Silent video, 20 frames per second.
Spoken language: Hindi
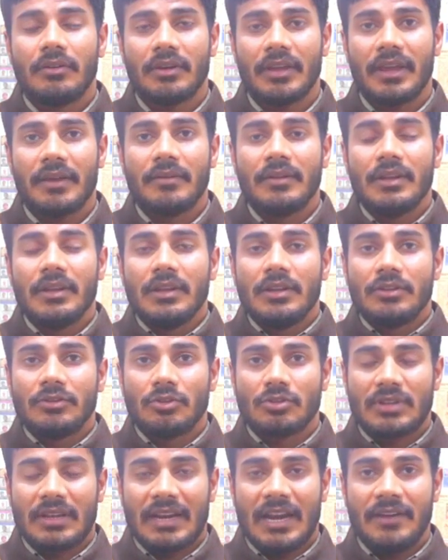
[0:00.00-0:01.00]
ओके
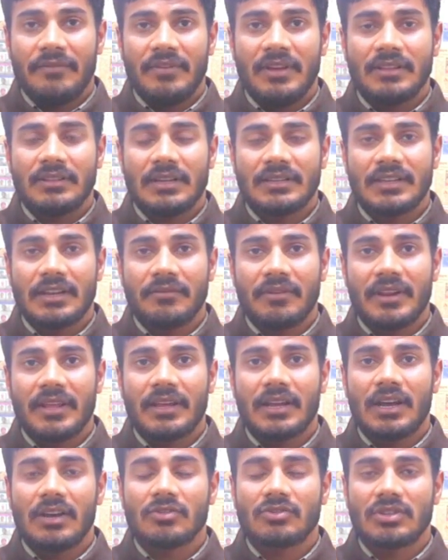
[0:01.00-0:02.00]
जो सेकेंड वीक था
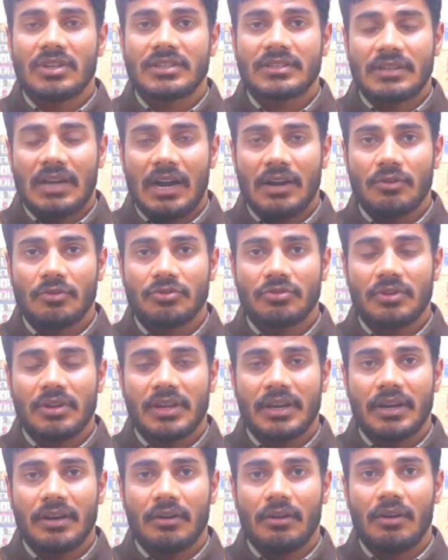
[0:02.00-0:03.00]
जनवरी का उससे स्टार्ट हो
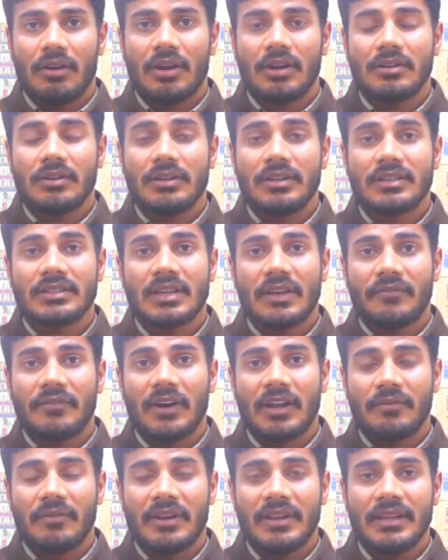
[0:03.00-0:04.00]
चुकी है और इसके
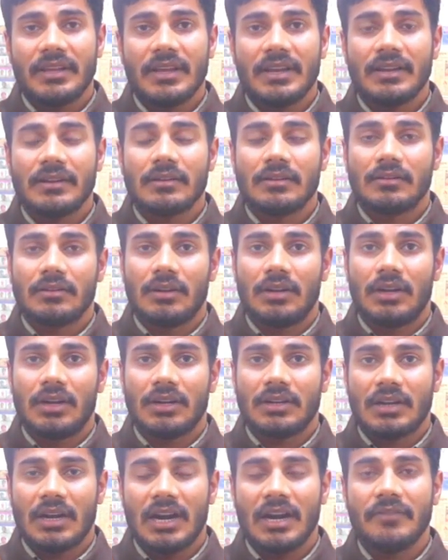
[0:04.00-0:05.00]
फरवरी के
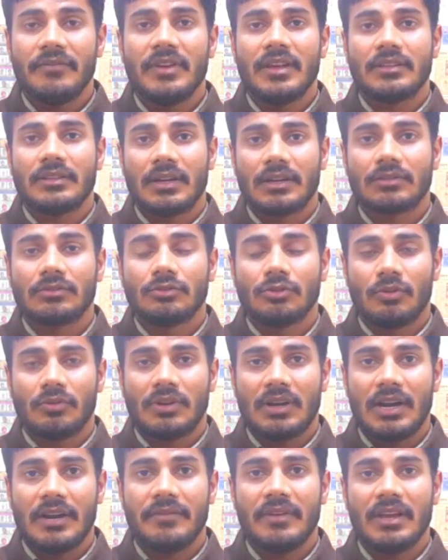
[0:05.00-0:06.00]
थर्ड वीक तक जो
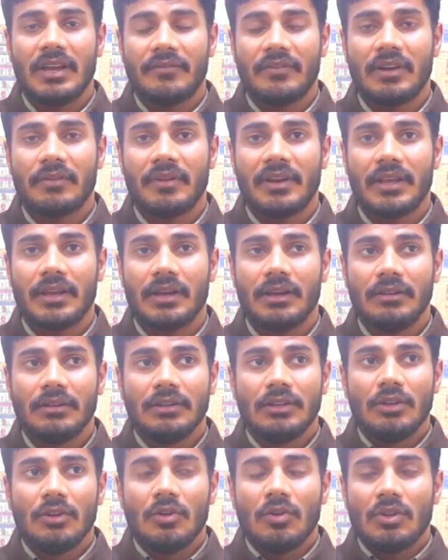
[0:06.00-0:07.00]
थर्ड वीक है फरवरी का
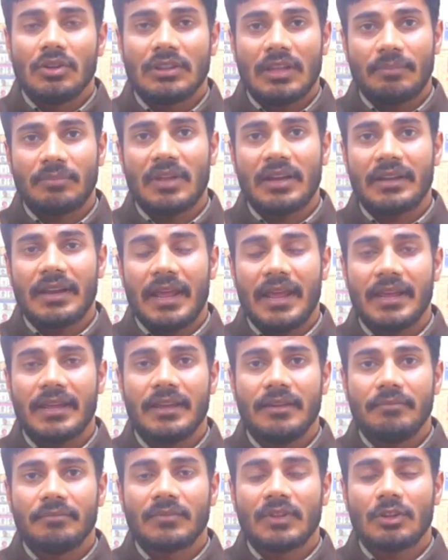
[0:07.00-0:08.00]
तब तक
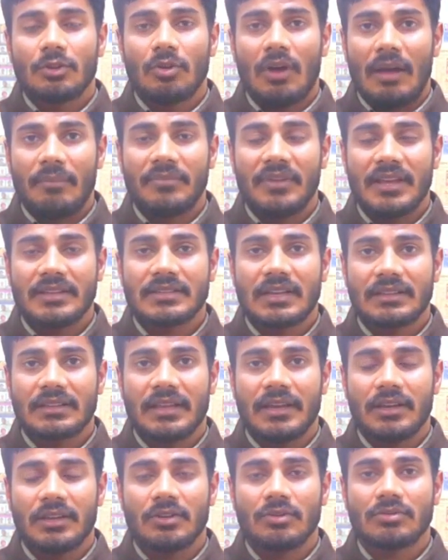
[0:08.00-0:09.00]
रहेगी तो आप देख
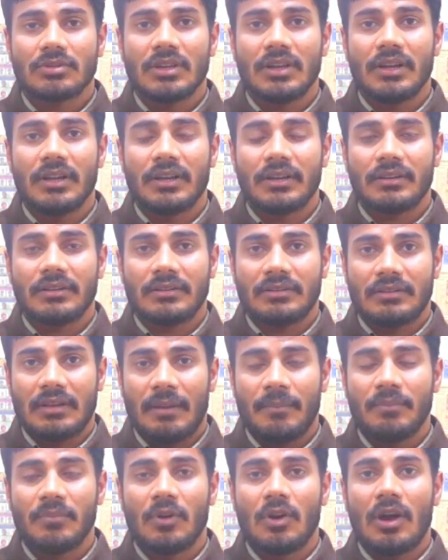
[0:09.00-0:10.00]
सकते हैं कि उसके
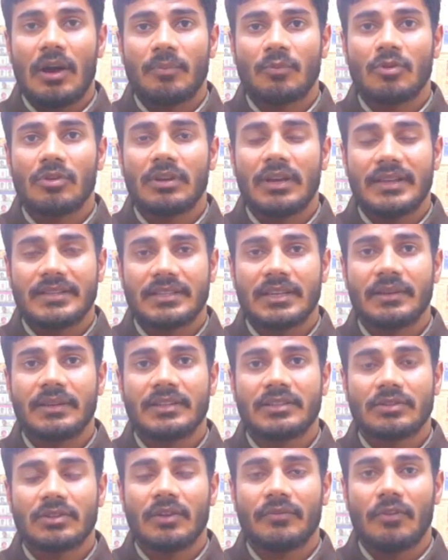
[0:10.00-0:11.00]
कब आपको कैसे
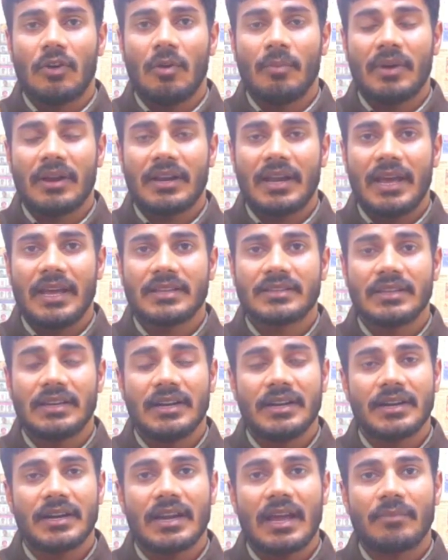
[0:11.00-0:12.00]
इसका फॉर्म भरना है इससे
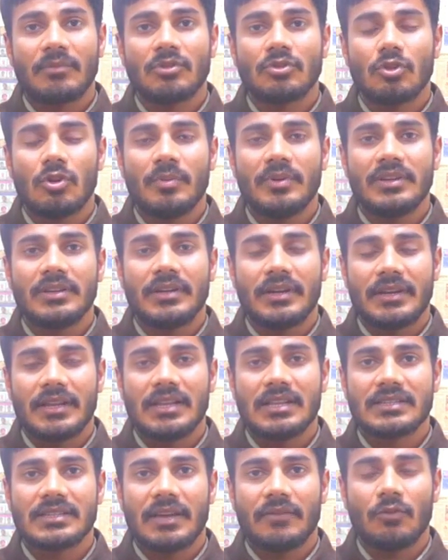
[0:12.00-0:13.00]
रिलेटेड आपकी जो भी
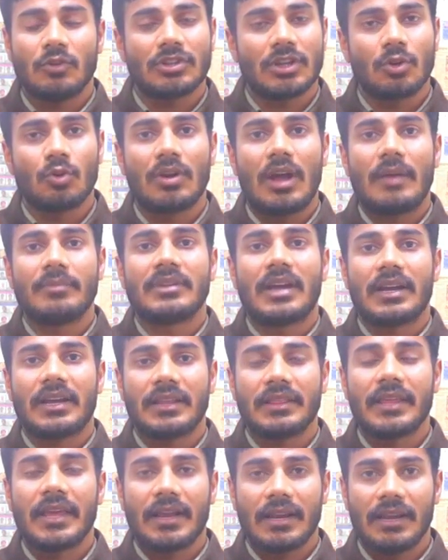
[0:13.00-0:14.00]
डिटेल्स हैं वो ज़रूर आप
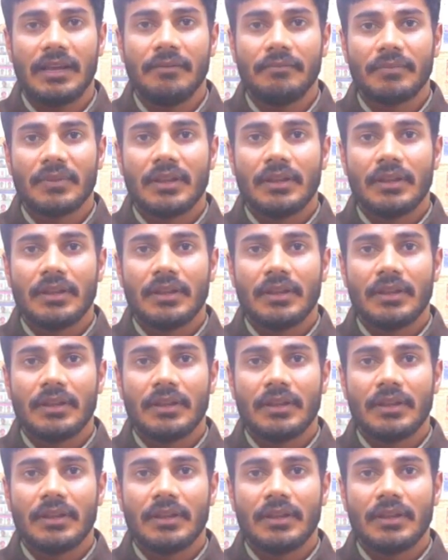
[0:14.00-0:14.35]
जाके देख लें